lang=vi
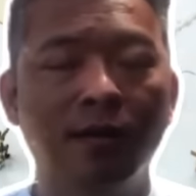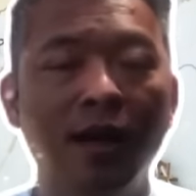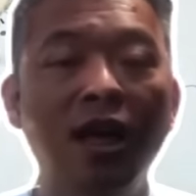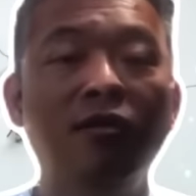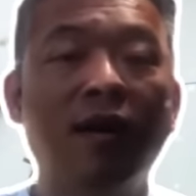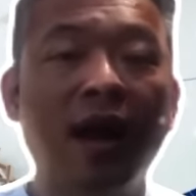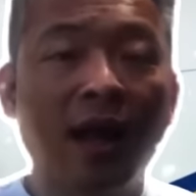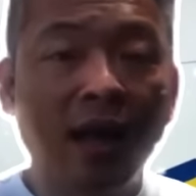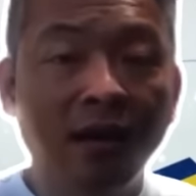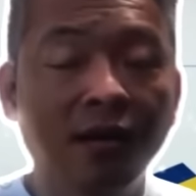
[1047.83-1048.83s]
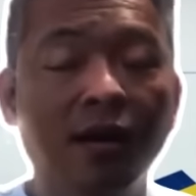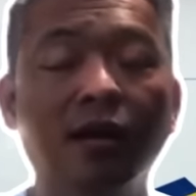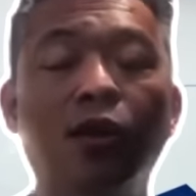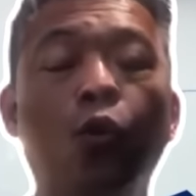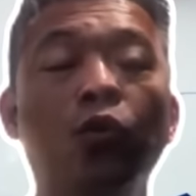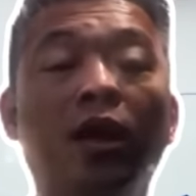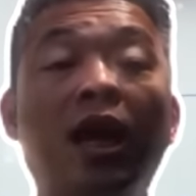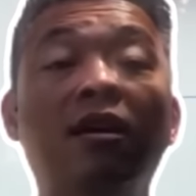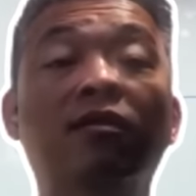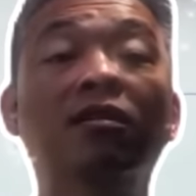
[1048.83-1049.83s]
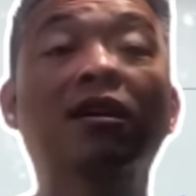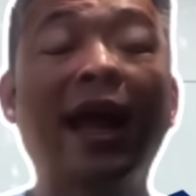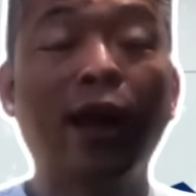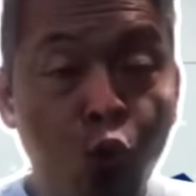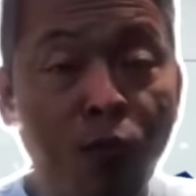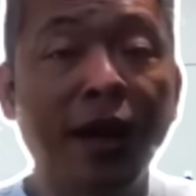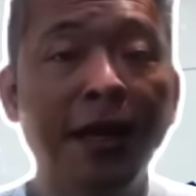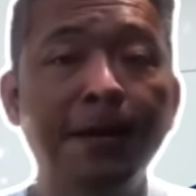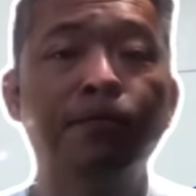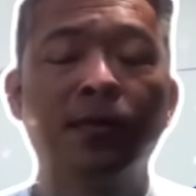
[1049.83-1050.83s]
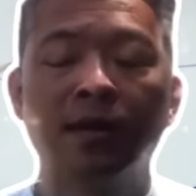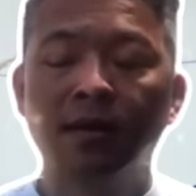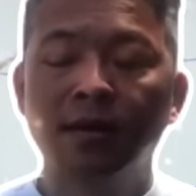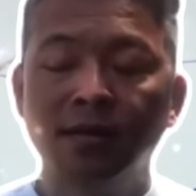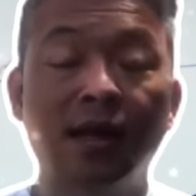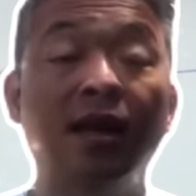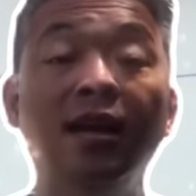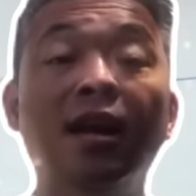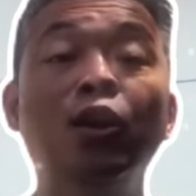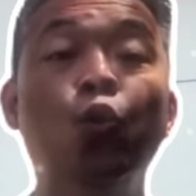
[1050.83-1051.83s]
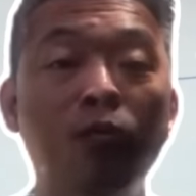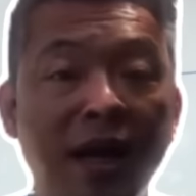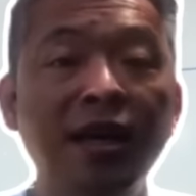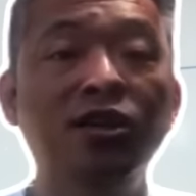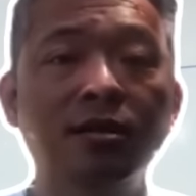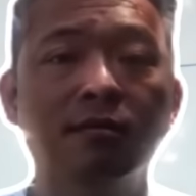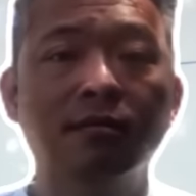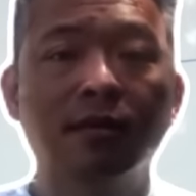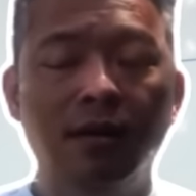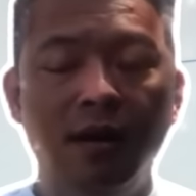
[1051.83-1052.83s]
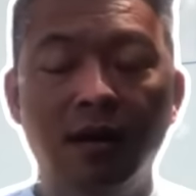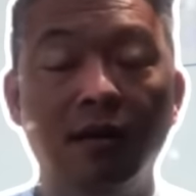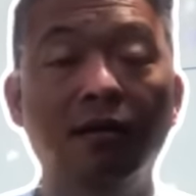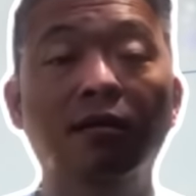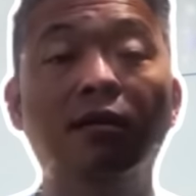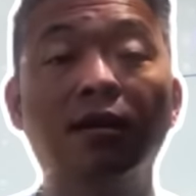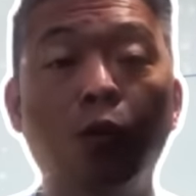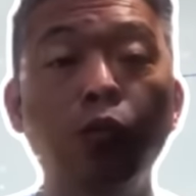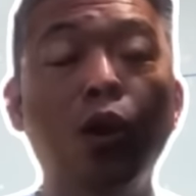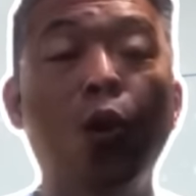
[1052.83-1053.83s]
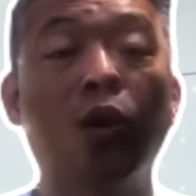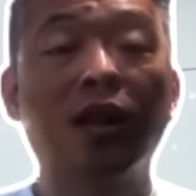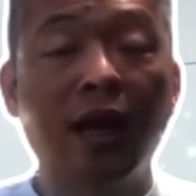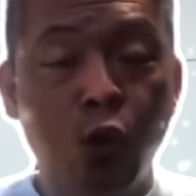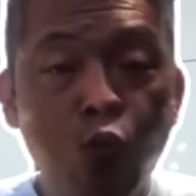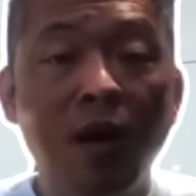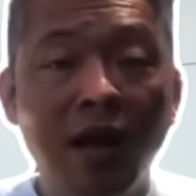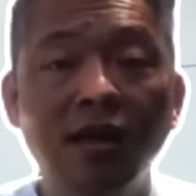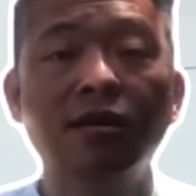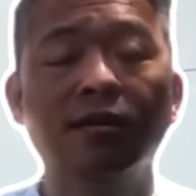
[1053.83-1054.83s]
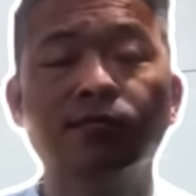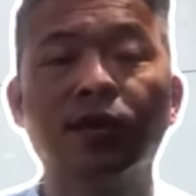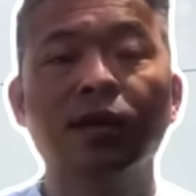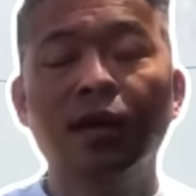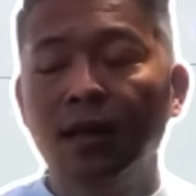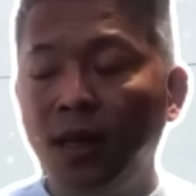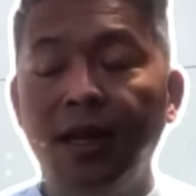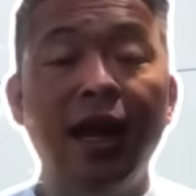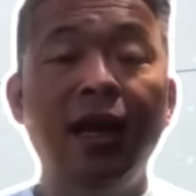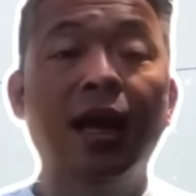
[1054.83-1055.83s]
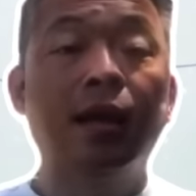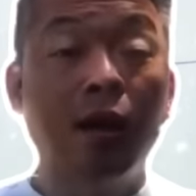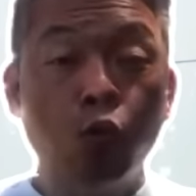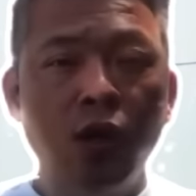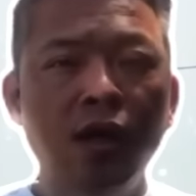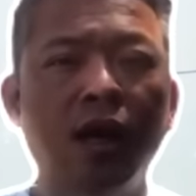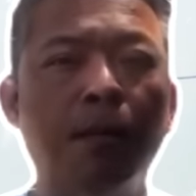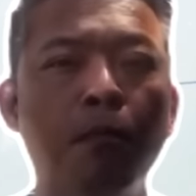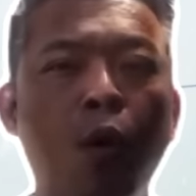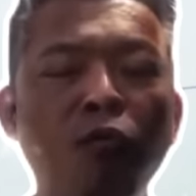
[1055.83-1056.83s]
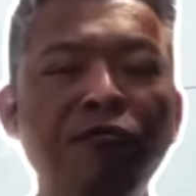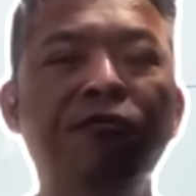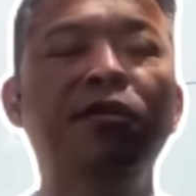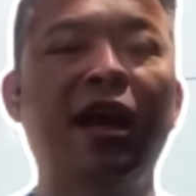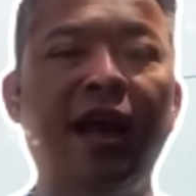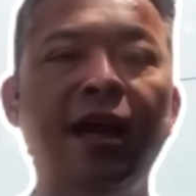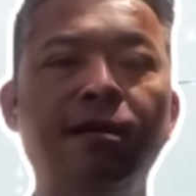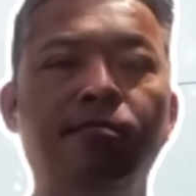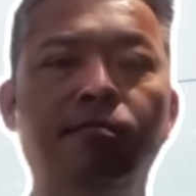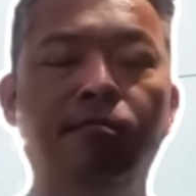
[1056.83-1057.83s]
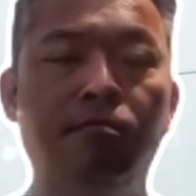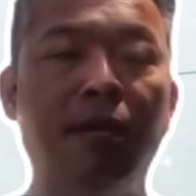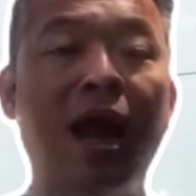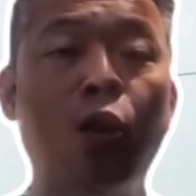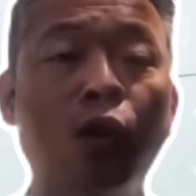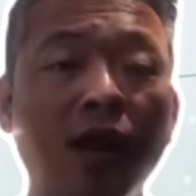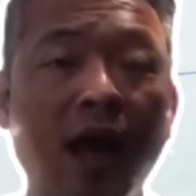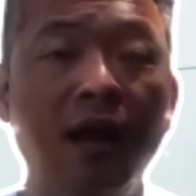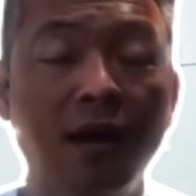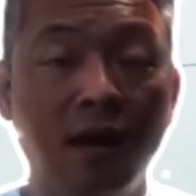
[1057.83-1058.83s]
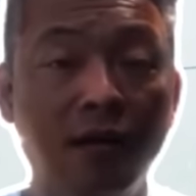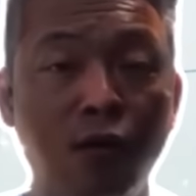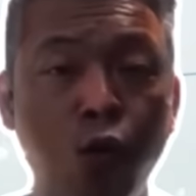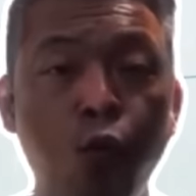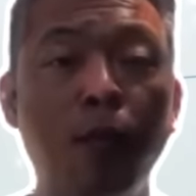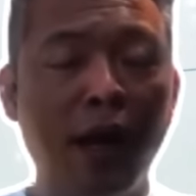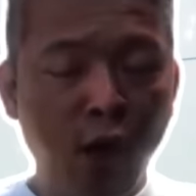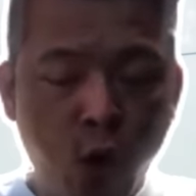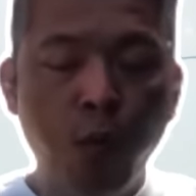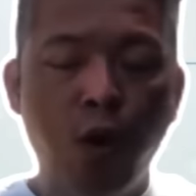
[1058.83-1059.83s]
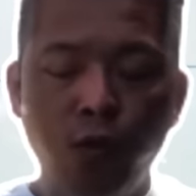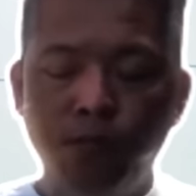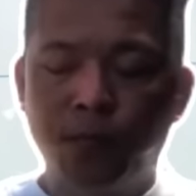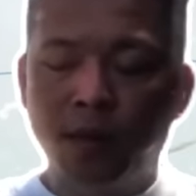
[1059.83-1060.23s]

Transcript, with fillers: đi bằng cái cửa Thổ Nhĩ Kỳ và phương án Rumani sẽ đi đến Rumani trước lực lượng đóng đô ở tại Rumani trước thì đây là đầu tiên nhất là bốn phương án mà có thể lực lượng của Mỹ đổ bộ